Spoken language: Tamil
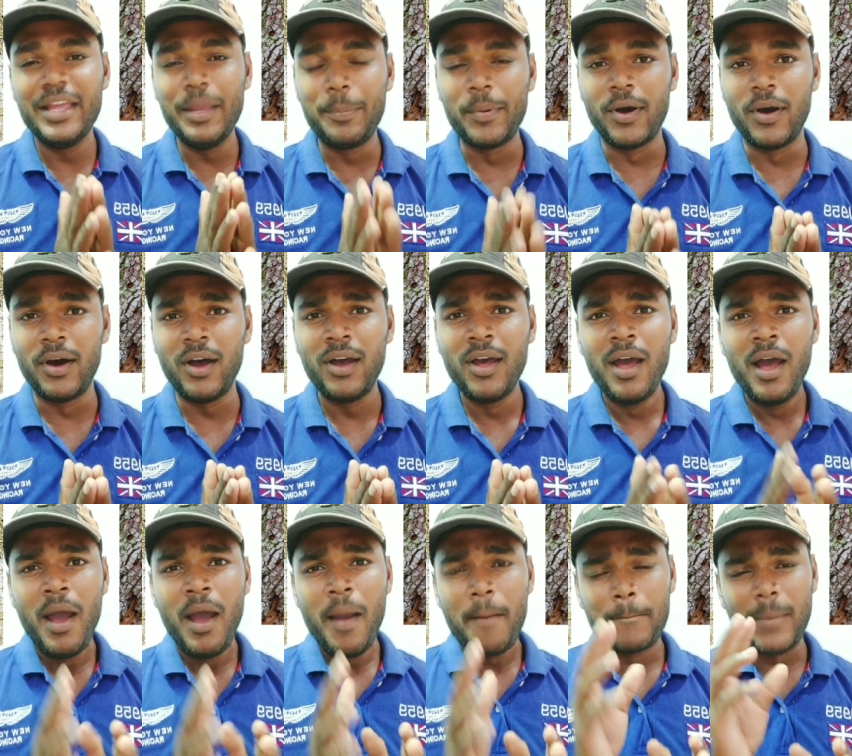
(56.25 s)
இப்போது
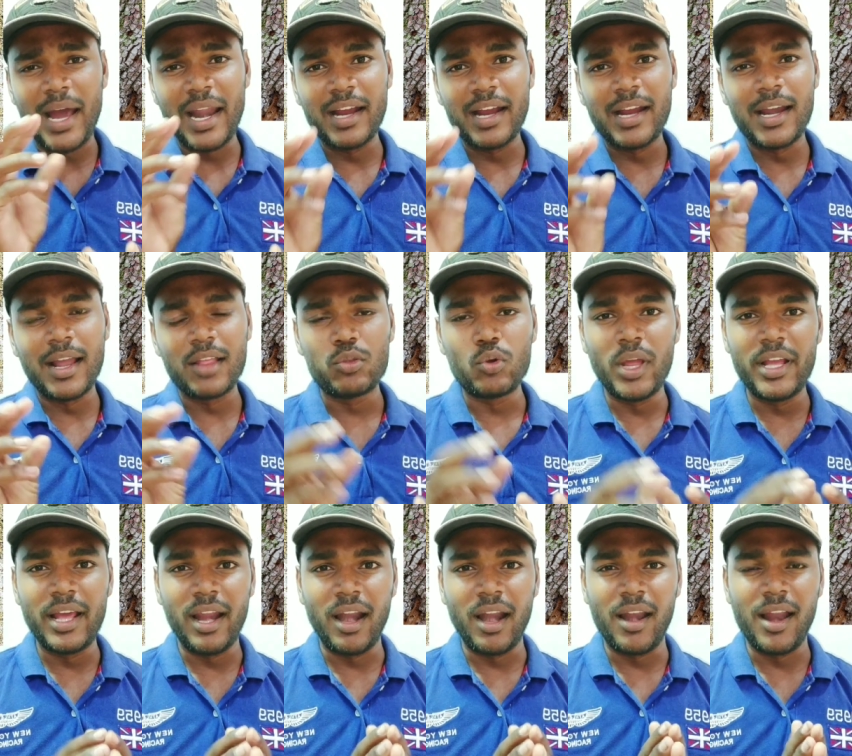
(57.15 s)
மரங்களை
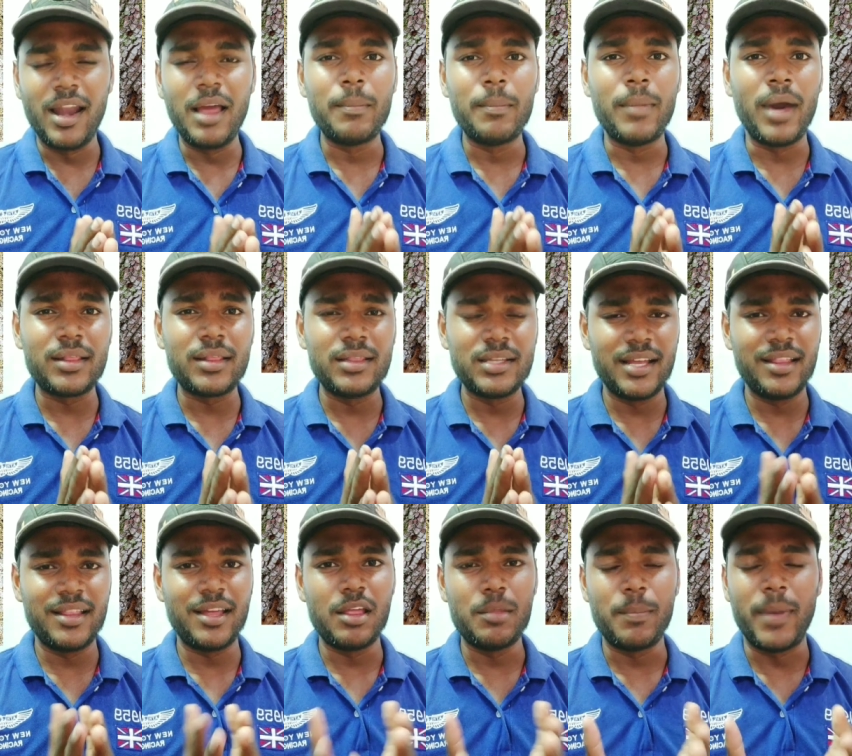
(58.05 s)
துளைகிறதுனால
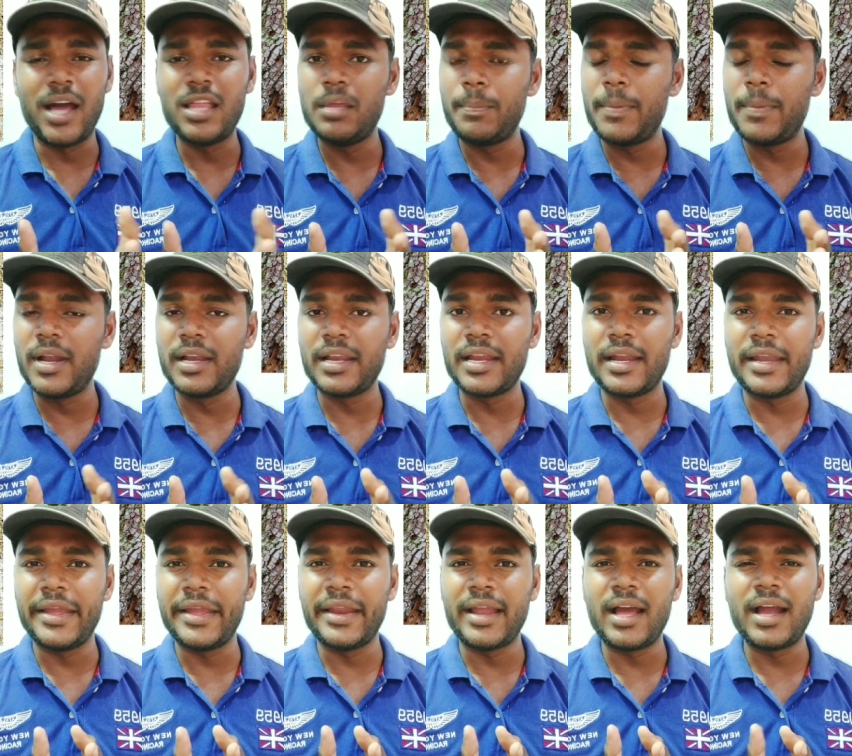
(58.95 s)
மரத்துக்கு ஏதாவது பாதிப்பான்னு
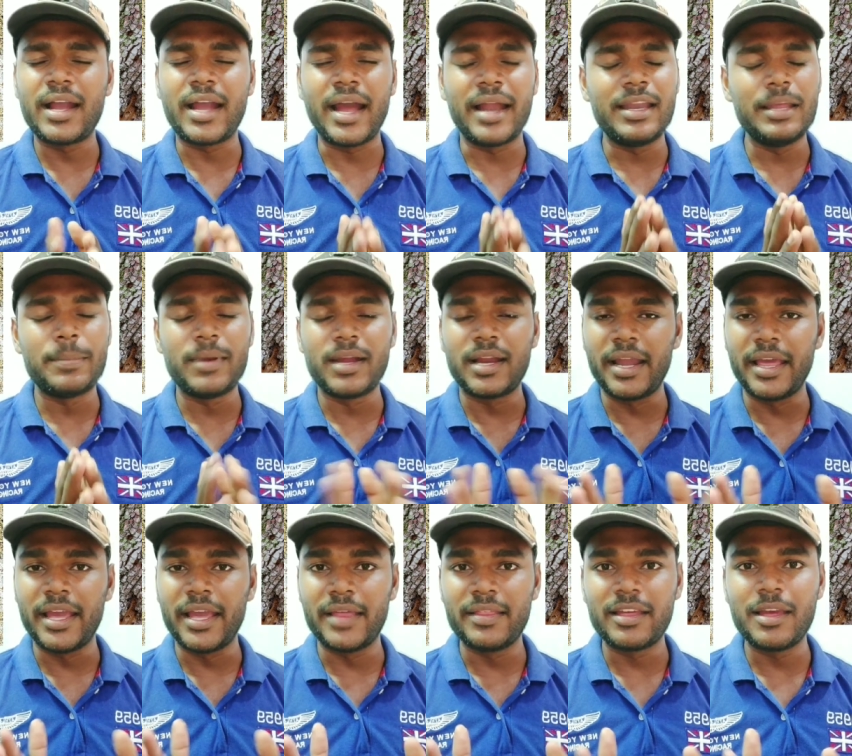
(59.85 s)
கேட்டிங்கன்னா கண்டிப்பாக
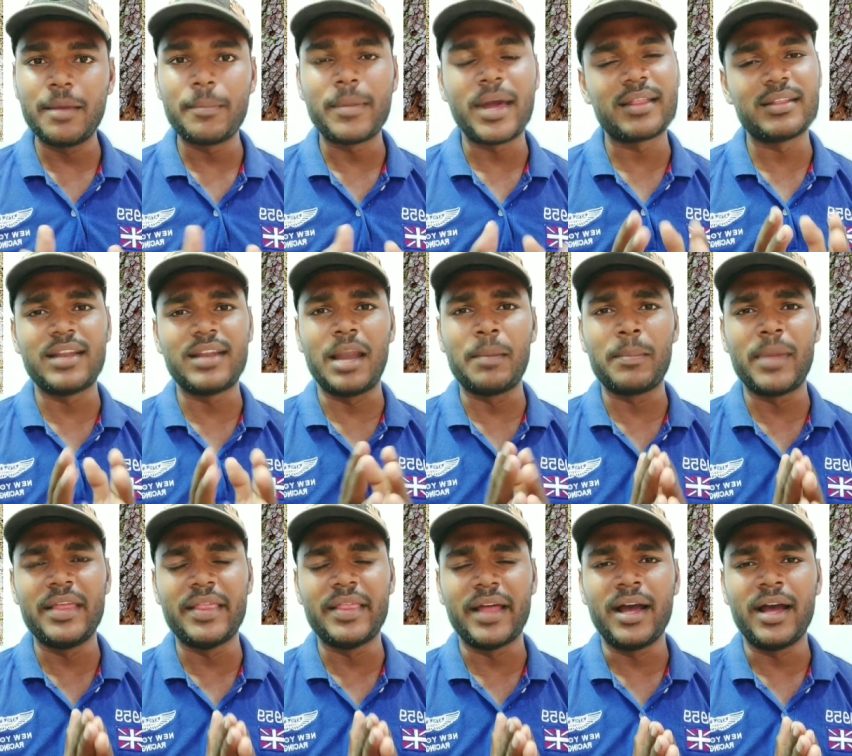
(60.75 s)
கிடையாதுங்க மரத்துக்கு
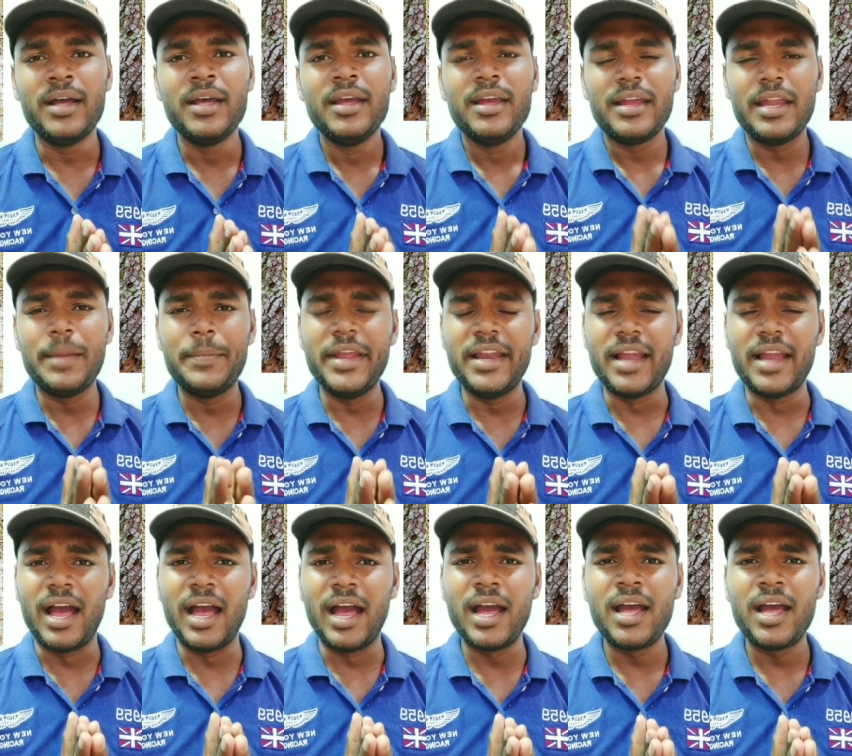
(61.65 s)
நன்மை தான்
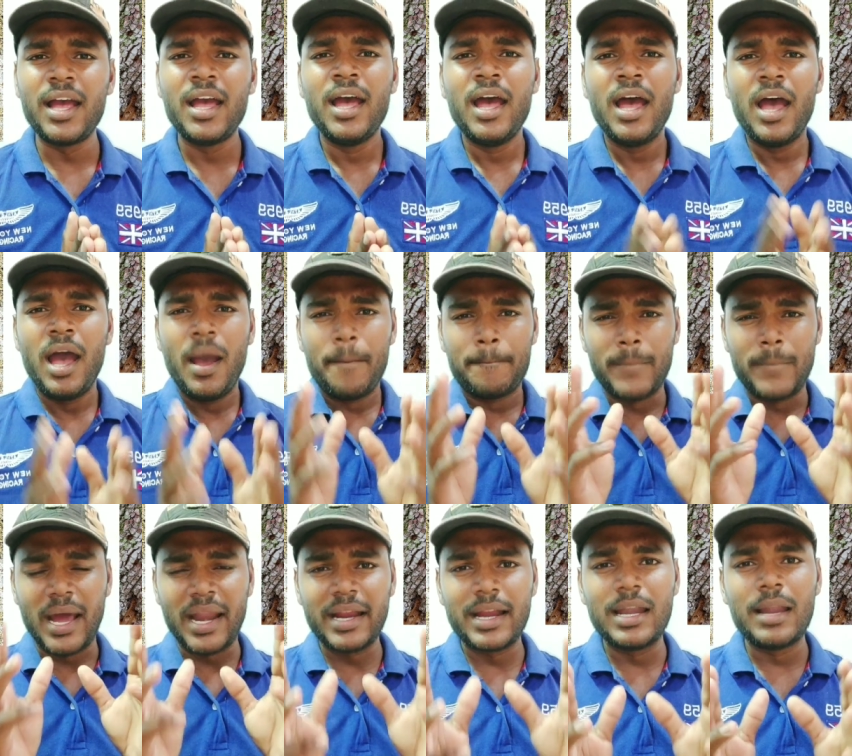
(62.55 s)
எப்படின்னா
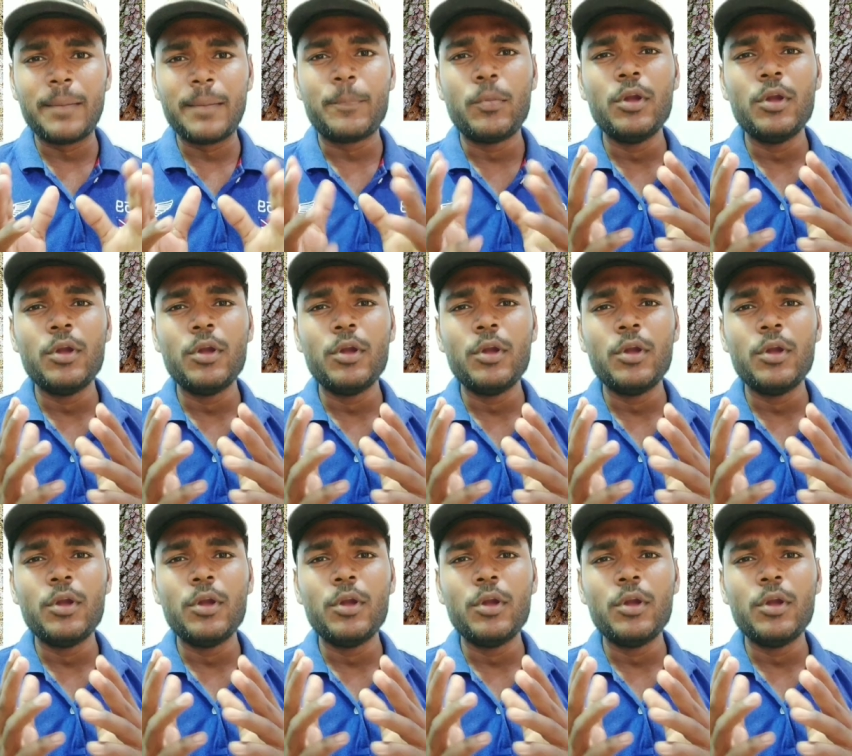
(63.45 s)
மரங்களில்